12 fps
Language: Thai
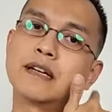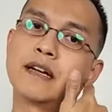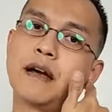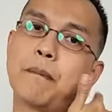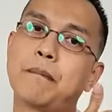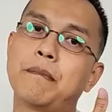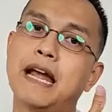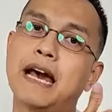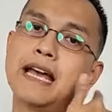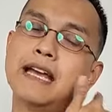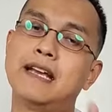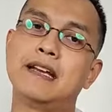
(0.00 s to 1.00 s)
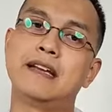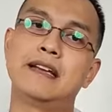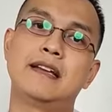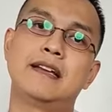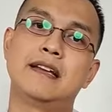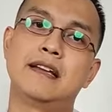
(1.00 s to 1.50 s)
กับไหล่
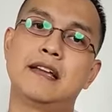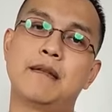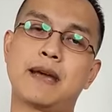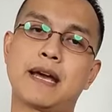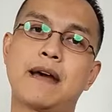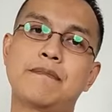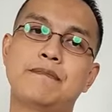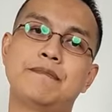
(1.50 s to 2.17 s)
เห็นไหมครับ